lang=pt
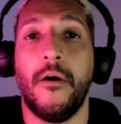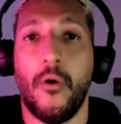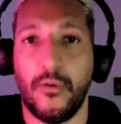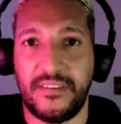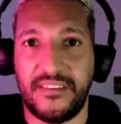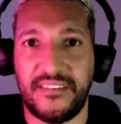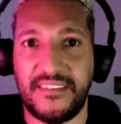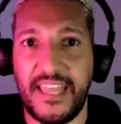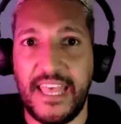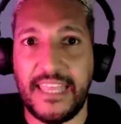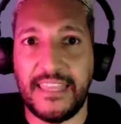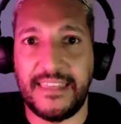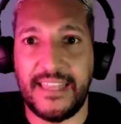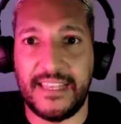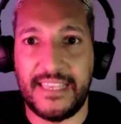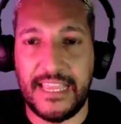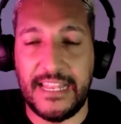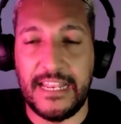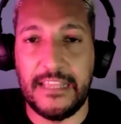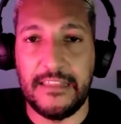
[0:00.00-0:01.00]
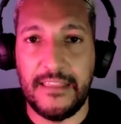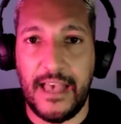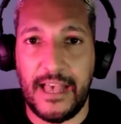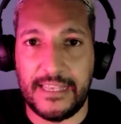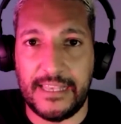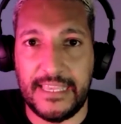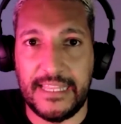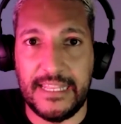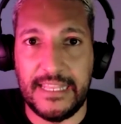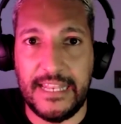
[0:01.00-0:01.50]
ostenta aquele,
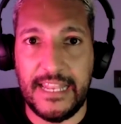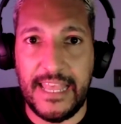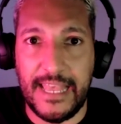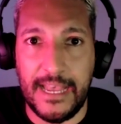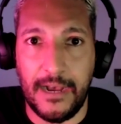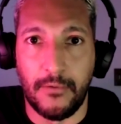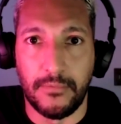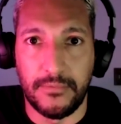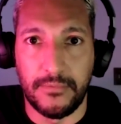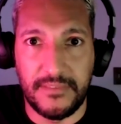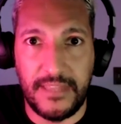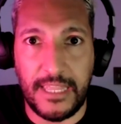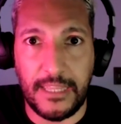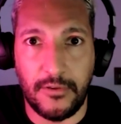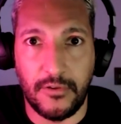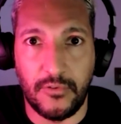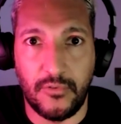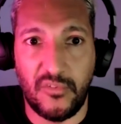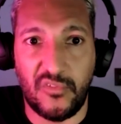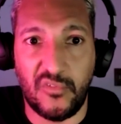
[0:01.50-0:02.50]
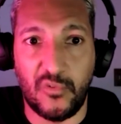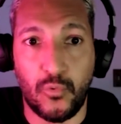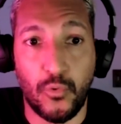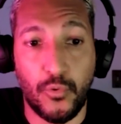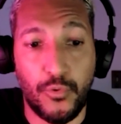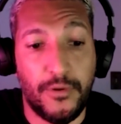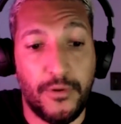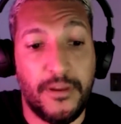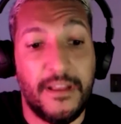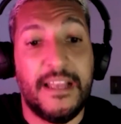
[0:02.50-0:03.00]
aquele leão dentro do
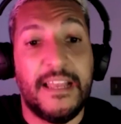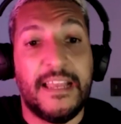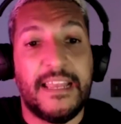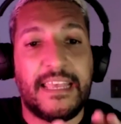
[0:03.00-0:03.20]
escudo